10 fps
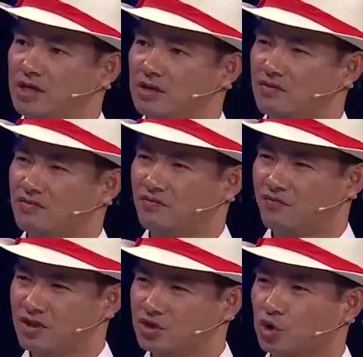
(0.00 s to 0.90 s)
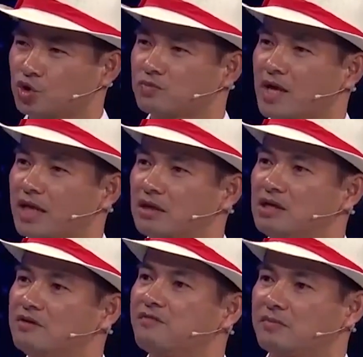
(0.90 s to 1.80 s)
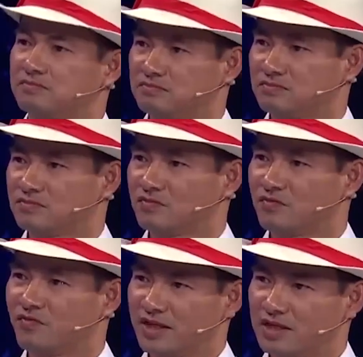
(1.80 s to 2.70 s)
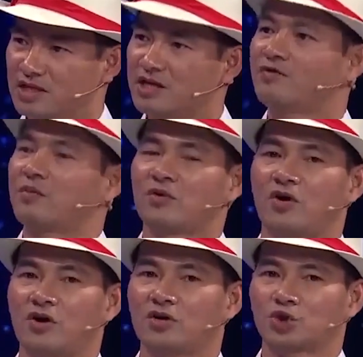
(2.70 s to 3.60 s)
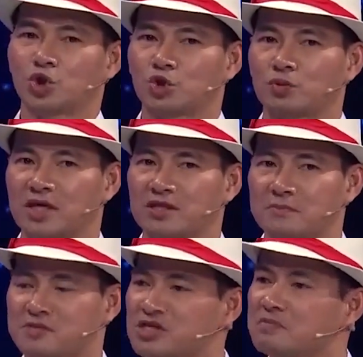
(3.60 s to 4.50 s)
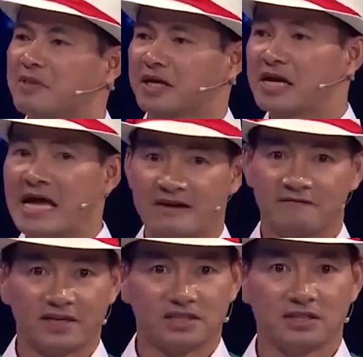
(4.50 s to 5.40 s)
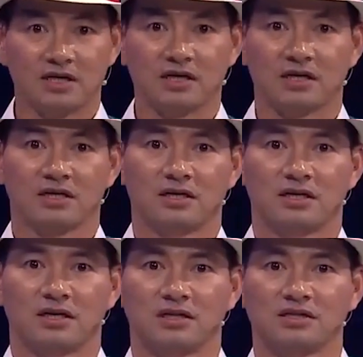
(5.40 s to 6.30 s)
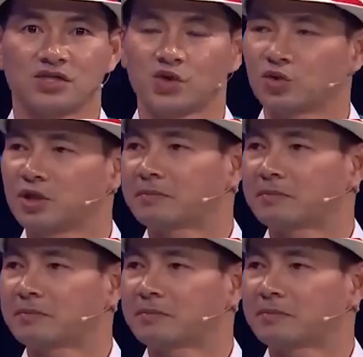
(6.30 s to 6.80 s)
đấy vẫn cho chúng ta những hy vọng, và những hy vọng đó cho chúng ta thêm sức mạnh và chờ đợi ở những số